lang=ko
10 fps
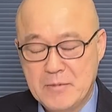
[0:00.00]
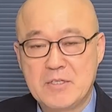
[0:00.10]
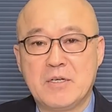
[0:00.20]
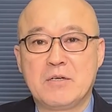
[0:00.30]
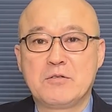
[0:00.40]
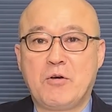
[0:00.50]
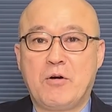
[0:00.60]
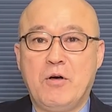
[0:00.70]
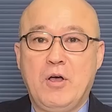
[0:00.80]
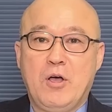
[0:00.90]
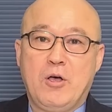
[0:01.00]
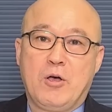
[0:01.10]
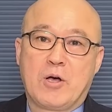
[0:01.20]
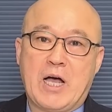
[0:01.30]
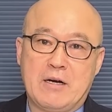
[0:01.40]
적어도
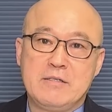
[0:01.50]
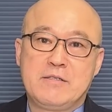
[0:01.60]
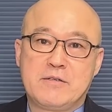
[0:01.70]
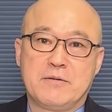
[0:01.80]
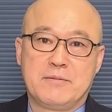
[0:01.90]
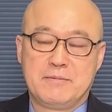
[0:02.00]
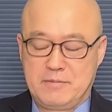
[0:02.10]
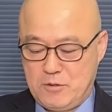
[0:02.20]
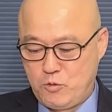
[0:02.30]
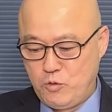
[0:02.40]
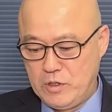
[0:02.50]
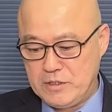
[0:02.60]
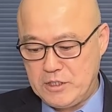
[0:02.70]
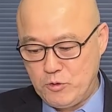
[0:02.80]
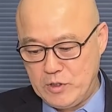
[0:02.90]
가을쯤 9월
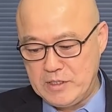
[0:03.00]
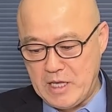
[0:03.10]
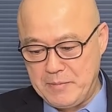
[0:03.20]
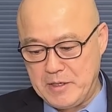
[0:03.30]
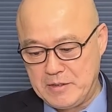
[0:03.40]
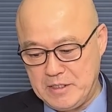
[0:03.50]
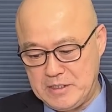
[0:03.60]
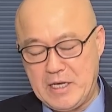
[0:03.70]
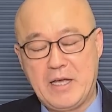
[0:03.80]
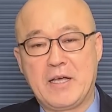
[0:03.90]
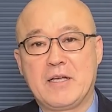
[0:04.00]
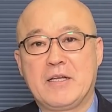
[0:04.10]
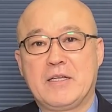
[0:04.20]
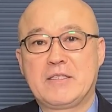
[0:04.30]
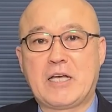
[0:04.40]
10월 되면 이제
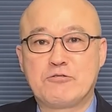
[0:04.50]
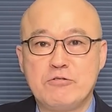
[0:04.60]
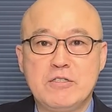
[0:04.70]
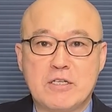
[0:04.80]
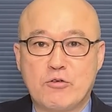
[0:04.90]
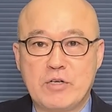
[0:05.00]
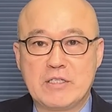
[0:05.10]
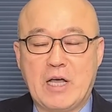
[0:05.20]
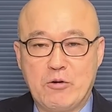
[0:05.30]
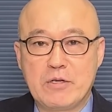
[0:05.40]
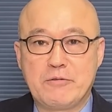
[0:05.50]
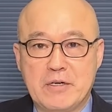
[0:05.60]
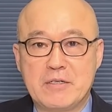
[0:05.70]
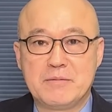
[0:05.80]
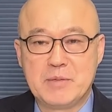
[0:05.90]
다 죽는다 소리가 나오게
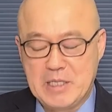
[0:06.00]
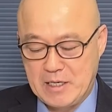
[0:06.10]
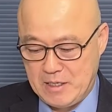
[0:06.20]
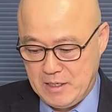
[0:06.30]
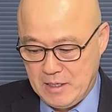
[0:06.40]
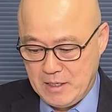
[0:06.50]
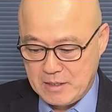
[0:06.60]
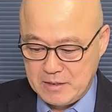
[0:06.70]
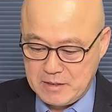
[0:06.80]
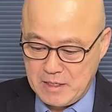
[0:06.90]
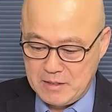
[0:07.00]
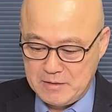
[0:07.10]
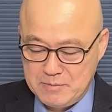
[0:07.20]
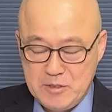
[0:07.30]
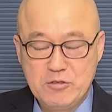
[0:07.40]
될 겁니다.
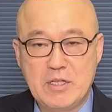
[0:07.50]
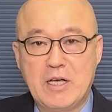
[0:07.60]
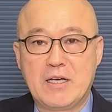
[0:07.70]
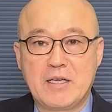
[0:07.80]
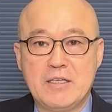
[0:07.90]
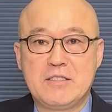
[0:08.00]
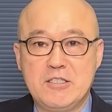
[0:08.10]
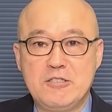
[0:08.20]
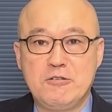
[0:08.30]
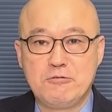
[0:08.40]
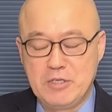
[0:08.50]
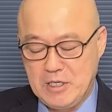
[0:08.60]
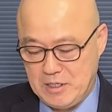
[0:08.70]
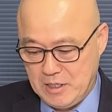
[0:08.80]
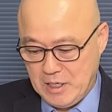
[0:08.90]
그때는 민주당의
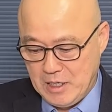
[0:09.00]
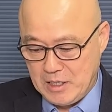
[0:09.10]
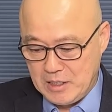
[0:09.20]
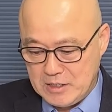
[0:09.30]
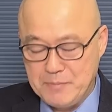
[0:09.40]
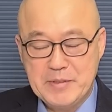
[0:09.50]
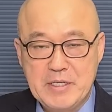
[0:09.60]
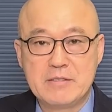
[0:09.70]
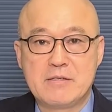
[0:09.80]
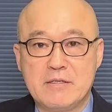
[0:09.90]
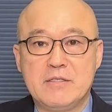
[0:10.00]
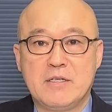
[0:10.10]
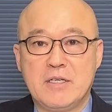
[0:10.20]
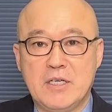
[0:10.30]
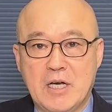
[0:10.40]
지지율이 20%
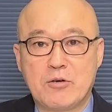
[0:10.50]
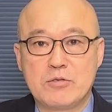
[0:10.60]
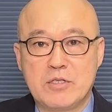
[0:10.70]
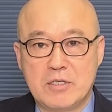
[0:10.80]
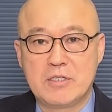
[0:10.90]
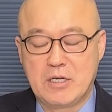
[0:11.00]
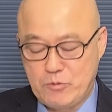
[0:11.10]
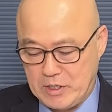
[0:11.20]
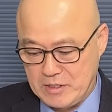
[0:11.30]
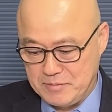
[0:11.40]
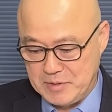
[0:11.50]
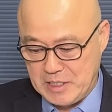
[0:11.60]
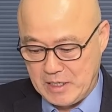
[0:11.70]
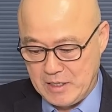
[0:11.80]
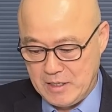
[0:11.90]
언저리 이하로 떨어지게 될
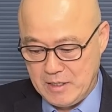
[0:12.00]
겁니다.